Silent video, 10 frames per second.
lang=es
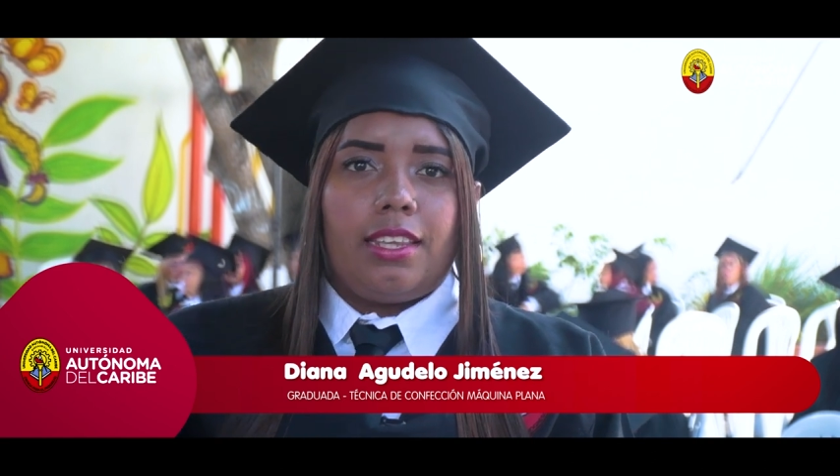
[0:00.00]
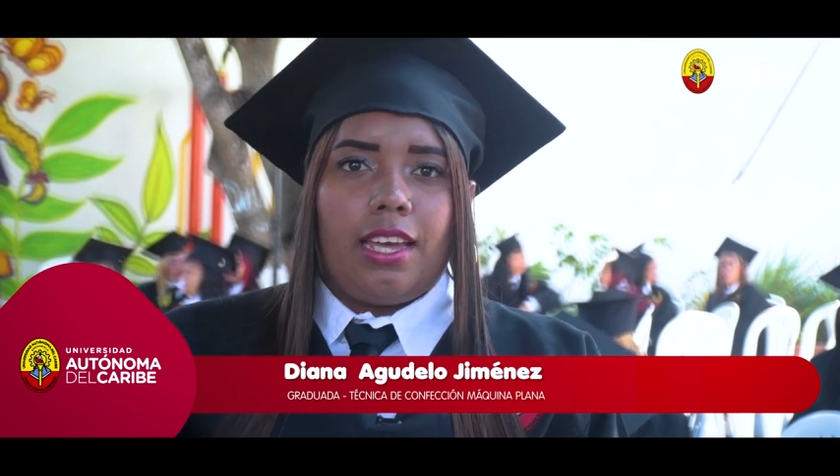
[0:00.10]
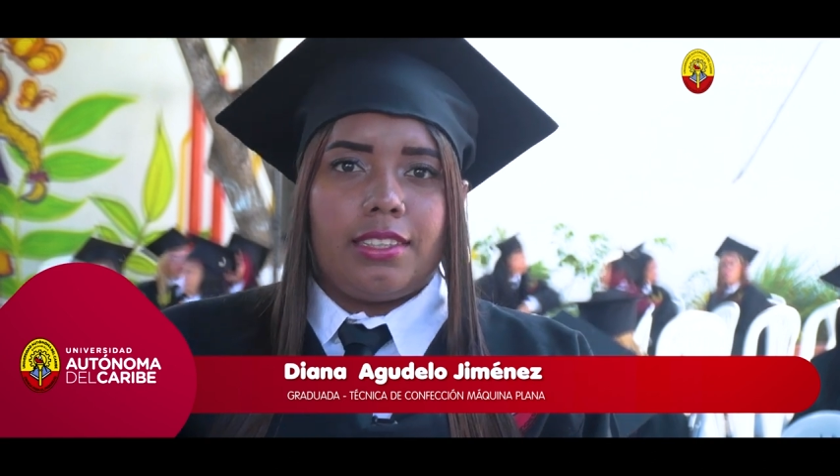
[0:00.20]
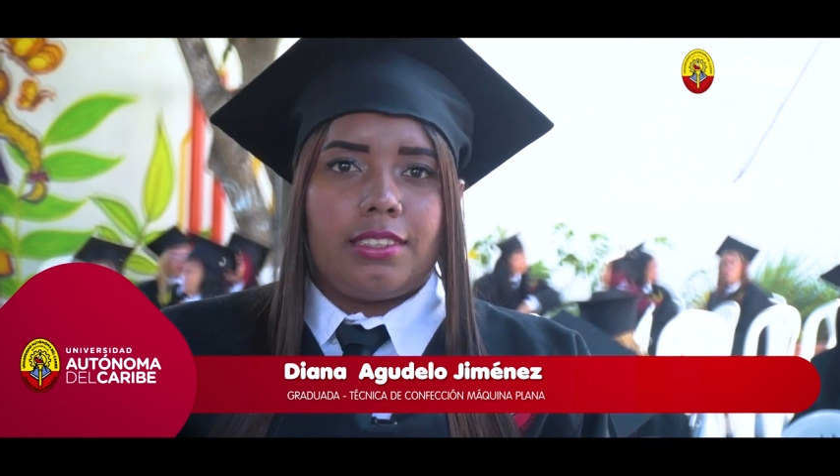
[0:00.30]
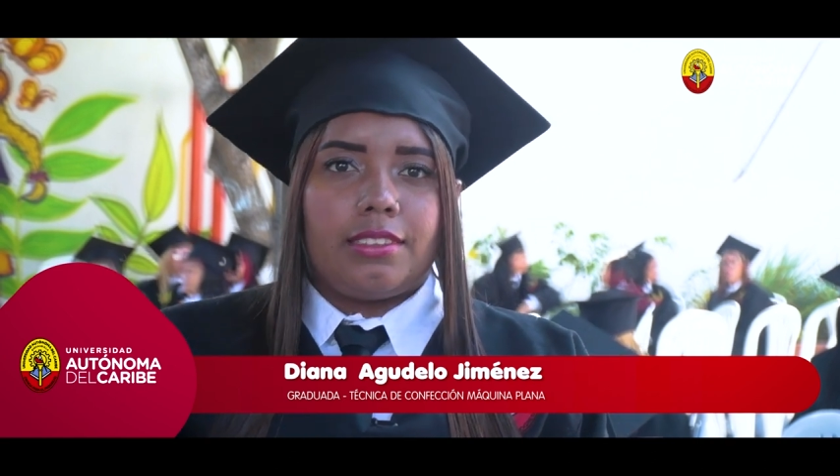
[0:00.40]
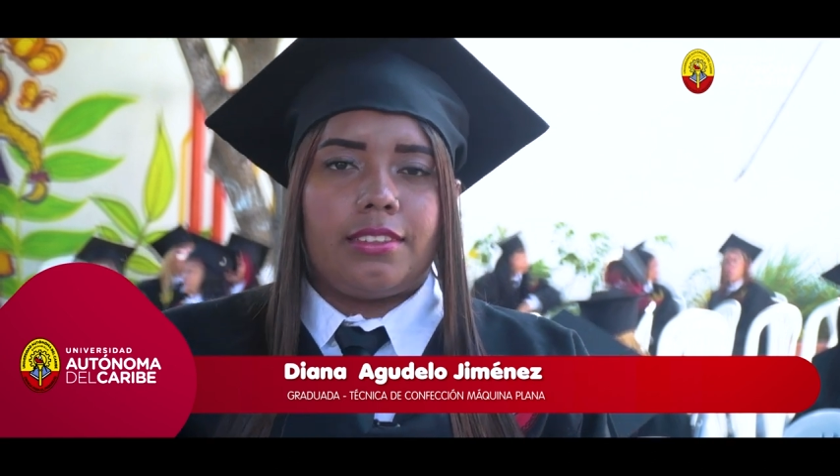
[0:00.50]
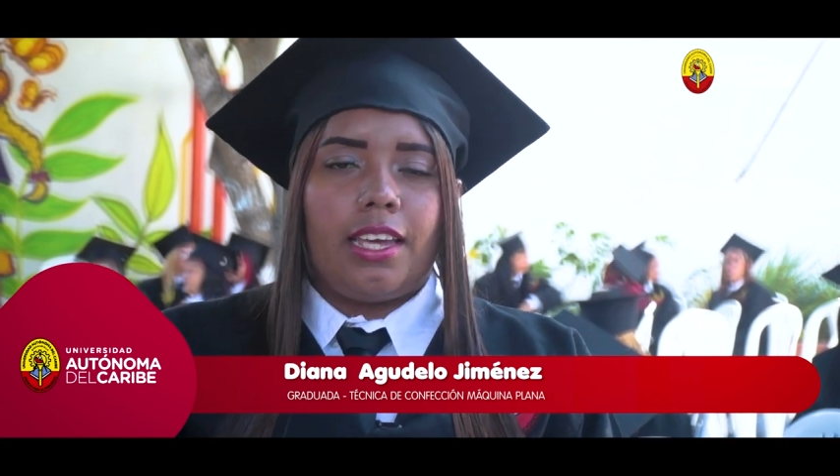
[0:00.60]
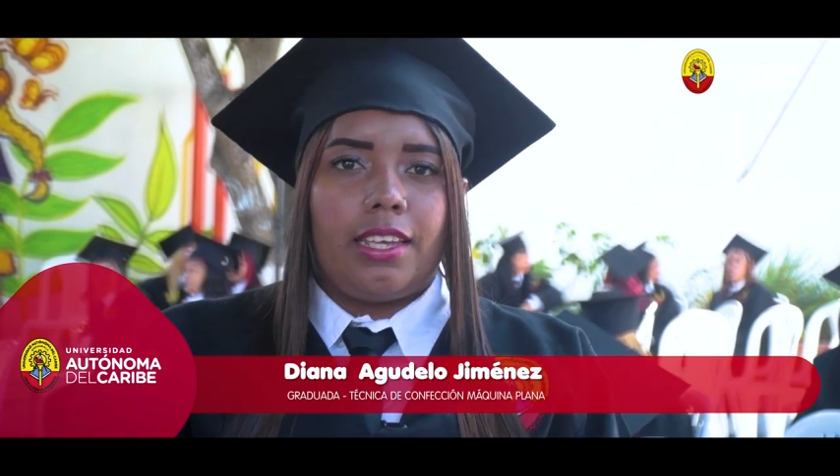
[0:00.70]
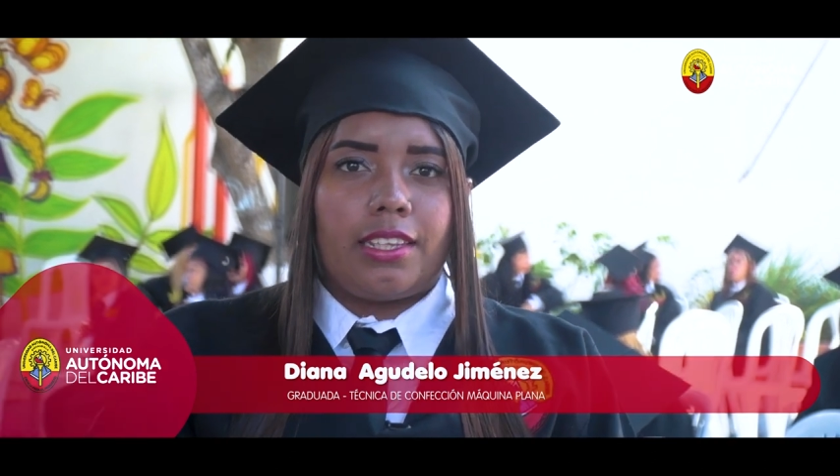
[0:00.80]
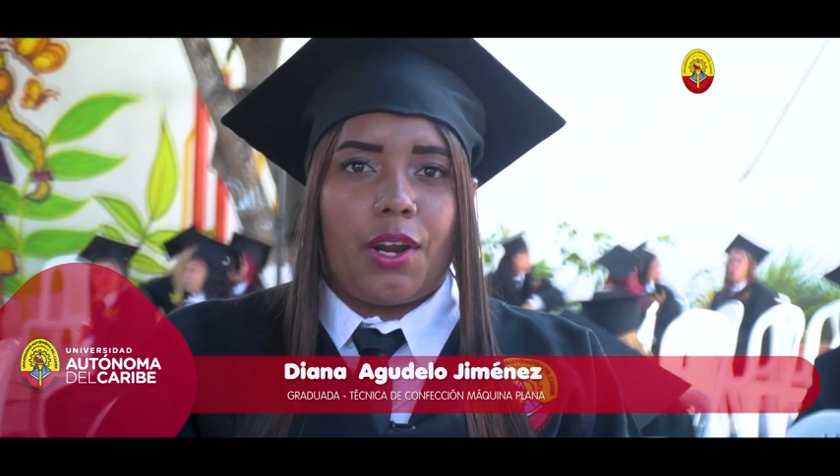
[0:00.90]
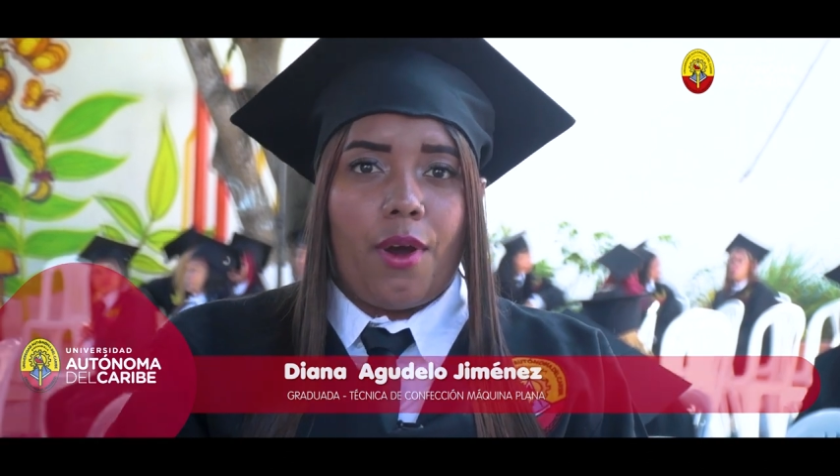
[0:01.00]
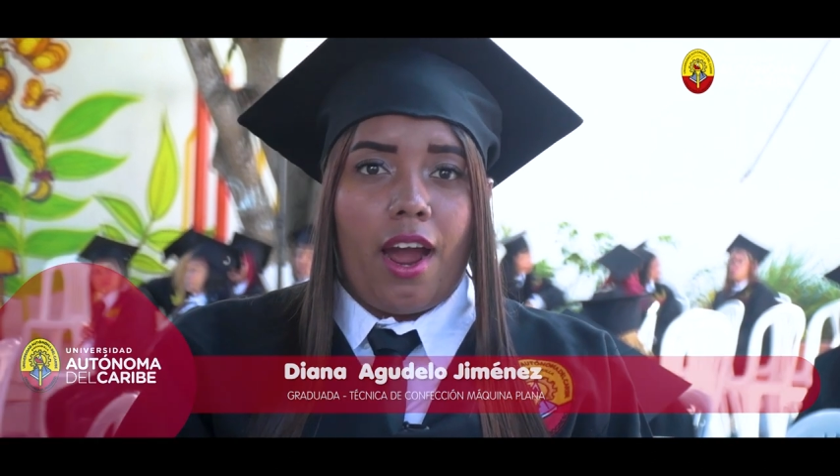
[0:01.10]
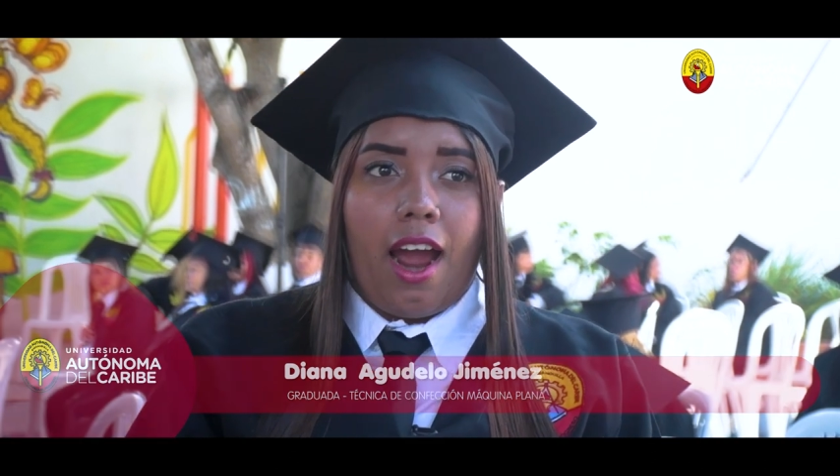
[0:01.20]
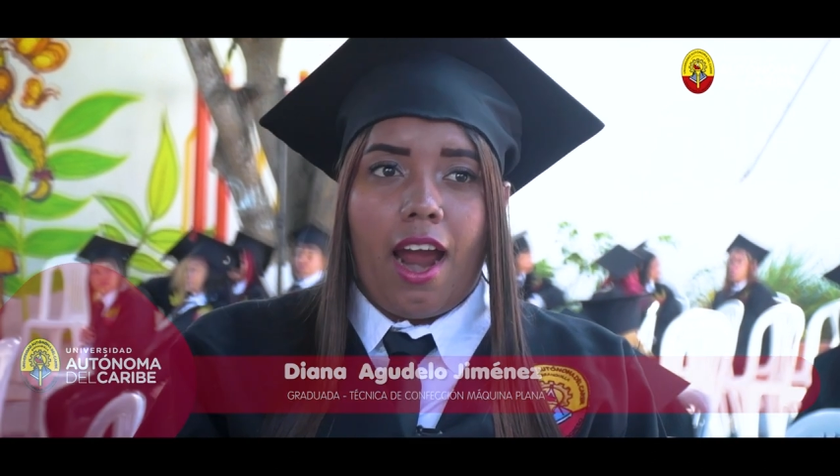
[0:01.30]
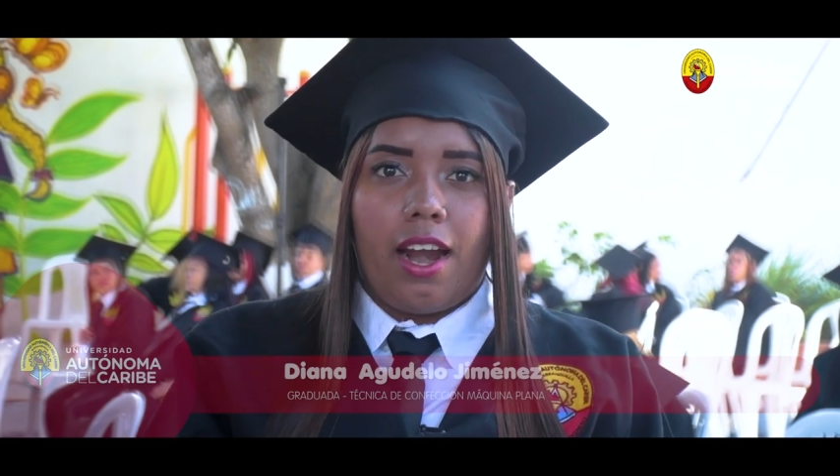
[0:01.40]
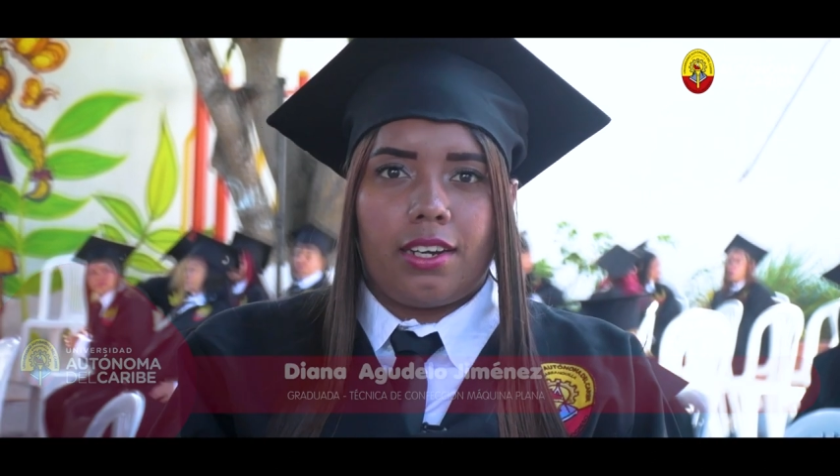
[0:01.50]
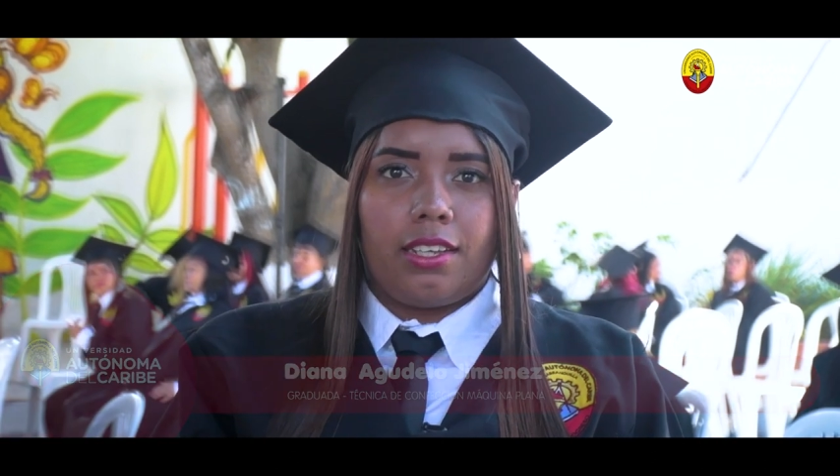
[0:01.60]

de, trabajar